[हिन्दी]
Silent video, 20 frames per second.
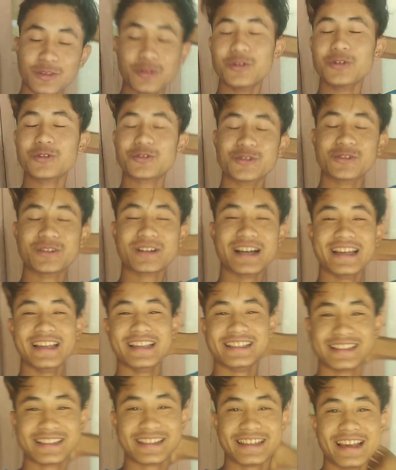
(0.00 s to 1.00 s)
दुख हूँ
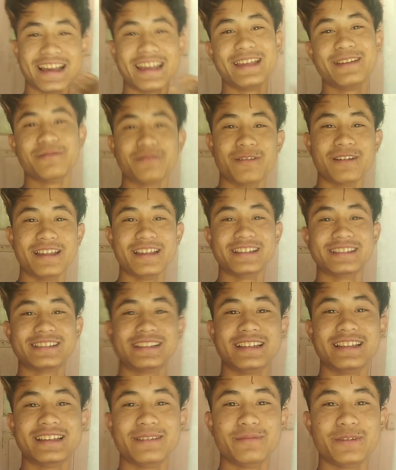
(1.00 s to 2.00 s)
गैस क्या ही बोले
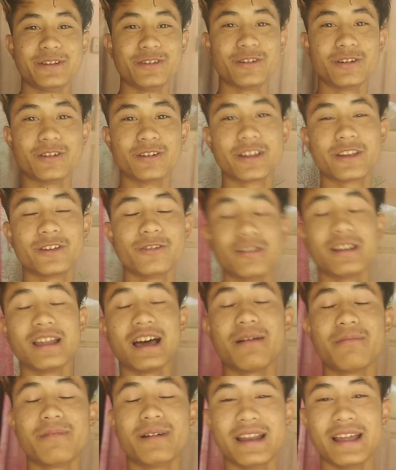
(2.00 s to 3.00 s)
इसलिए वीडियो क्यों
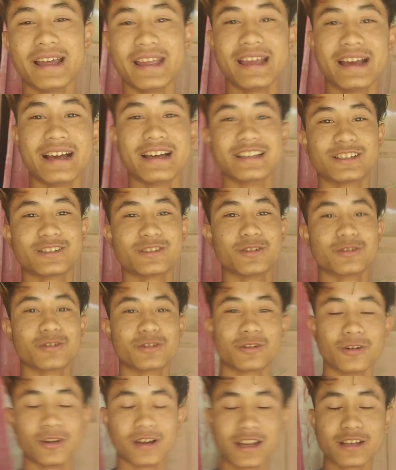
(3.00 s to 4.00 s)
ना बनाए आज तो
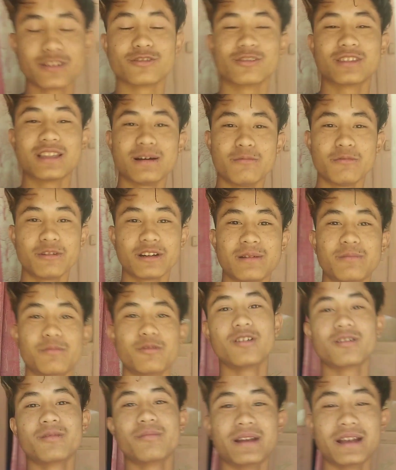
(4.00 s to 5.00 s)
थोड़ा छोटा मोटा
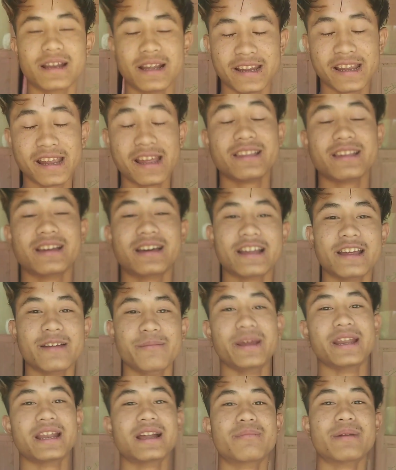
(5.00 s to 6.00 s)
ब्लॉग बनाया जा रहा है
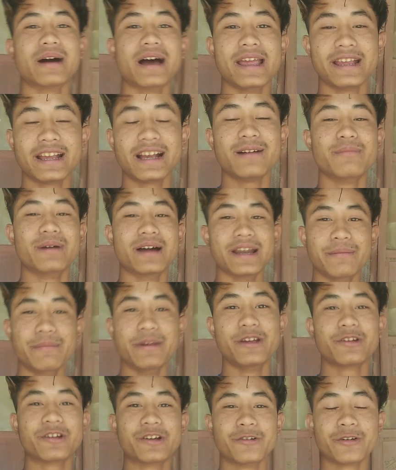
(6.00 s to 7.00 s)
मेरा भाई का बारे
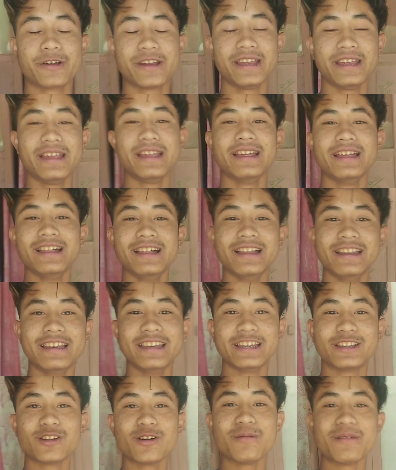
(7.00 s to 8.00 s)
में क्योंकि
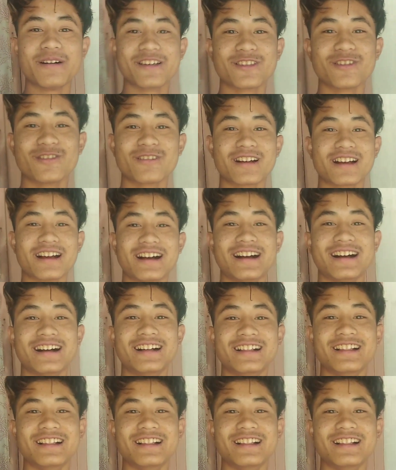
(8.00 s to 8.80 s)
नीतम हजों का